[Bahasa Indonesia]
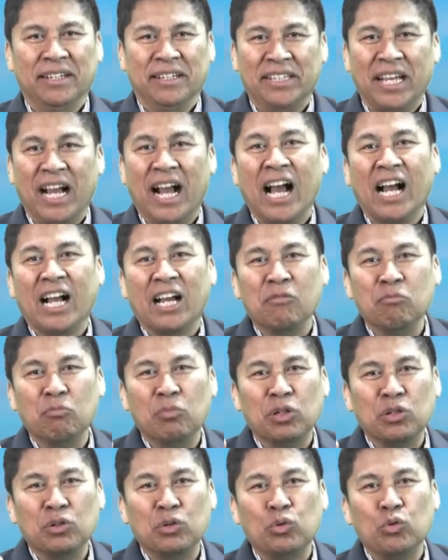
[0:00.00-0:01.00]
yang akan
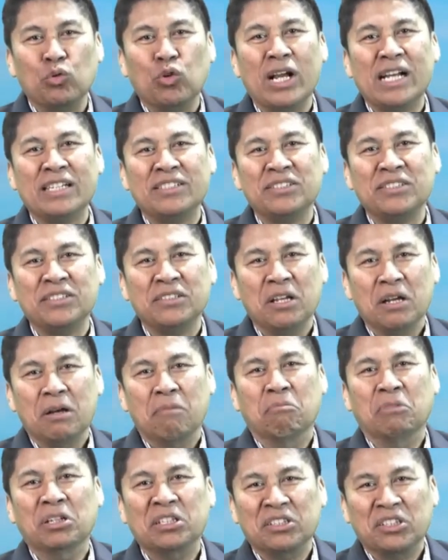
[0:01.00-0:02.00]
bertugas
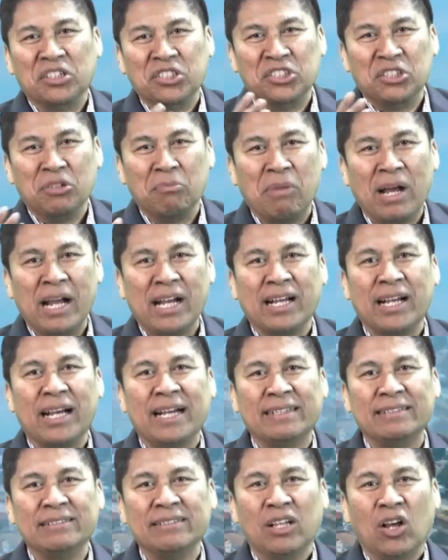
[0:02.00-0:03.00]

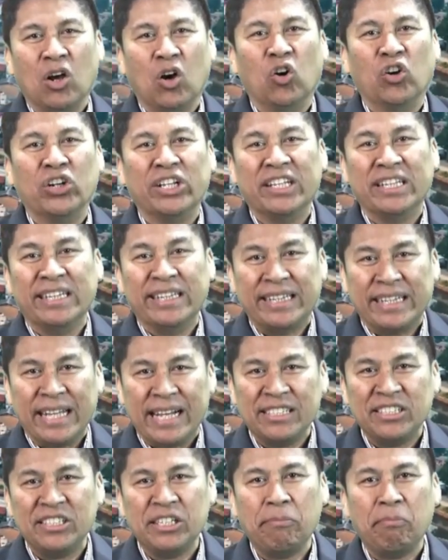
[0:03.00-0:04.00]
menerjemahkan
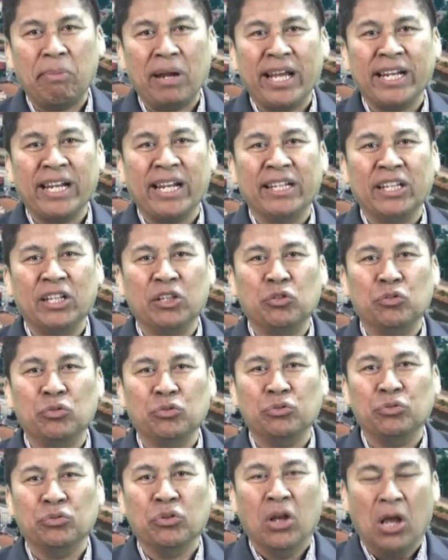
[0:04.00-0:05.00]
orientasi pelayanan
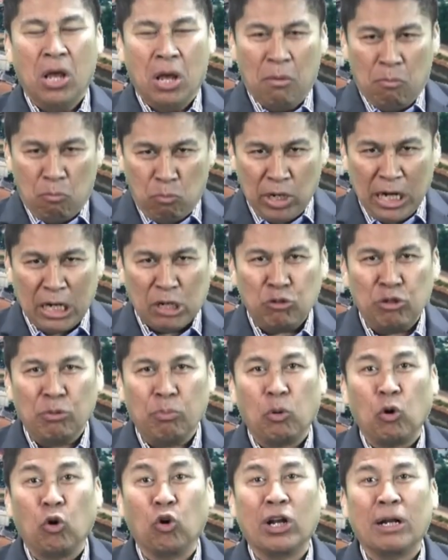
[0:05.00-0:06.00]
itu melalui
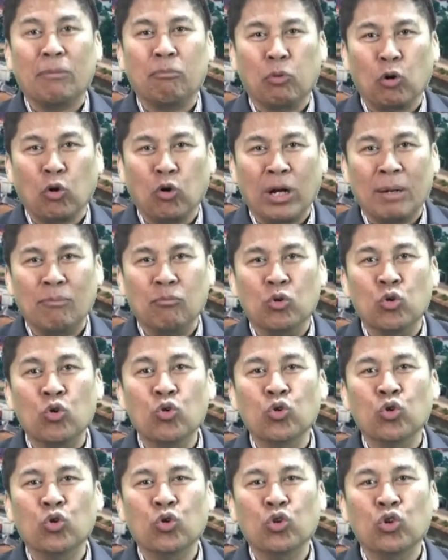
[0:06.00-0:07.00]
program-program
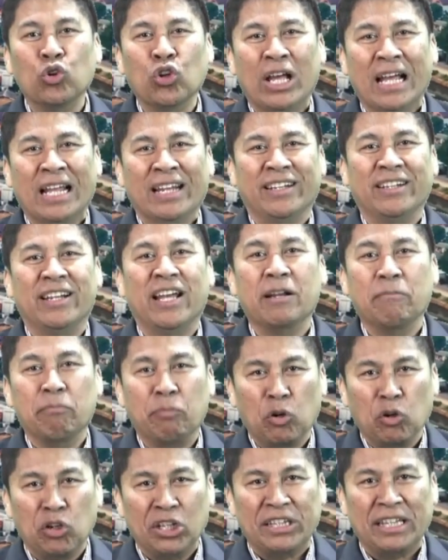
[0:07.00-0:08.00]
unggul dan
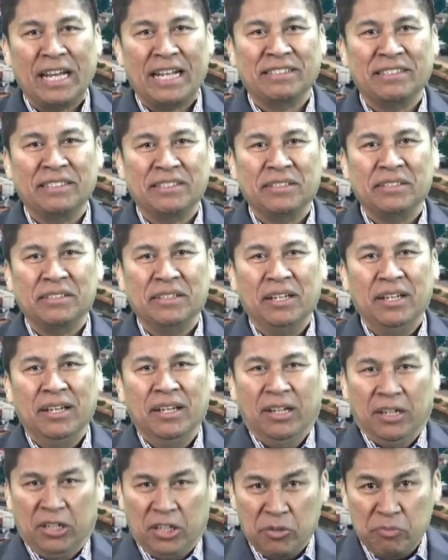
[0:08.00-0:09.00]
prioritas
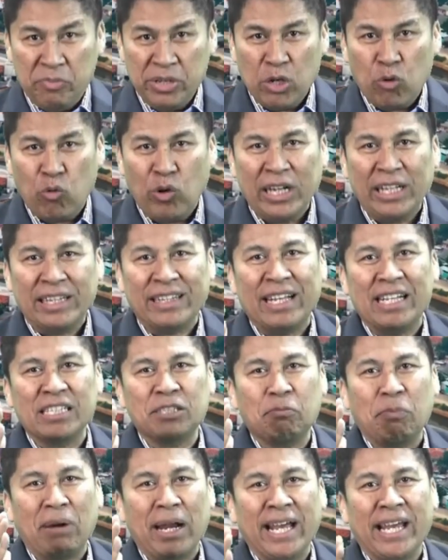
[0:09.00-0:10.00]
demi
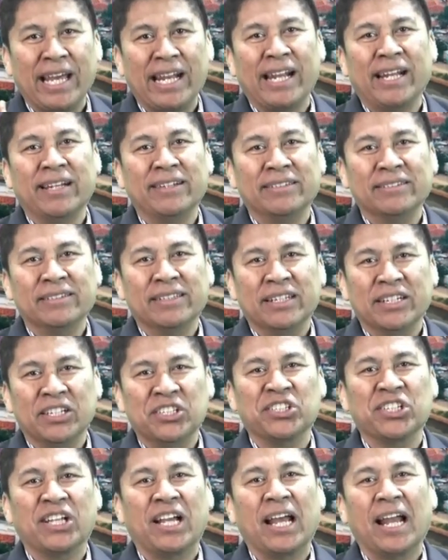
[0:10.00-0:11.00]
kualitas pelayanan di
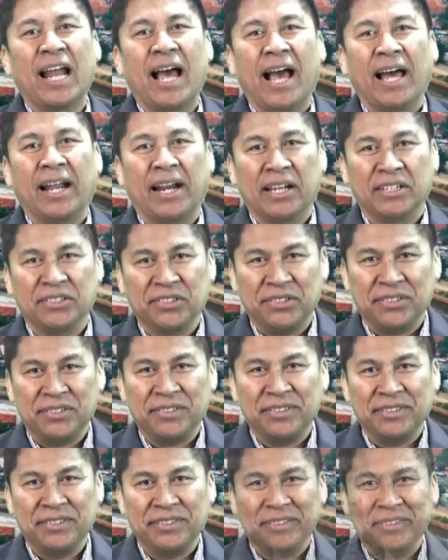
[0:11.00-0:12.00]
segala aras.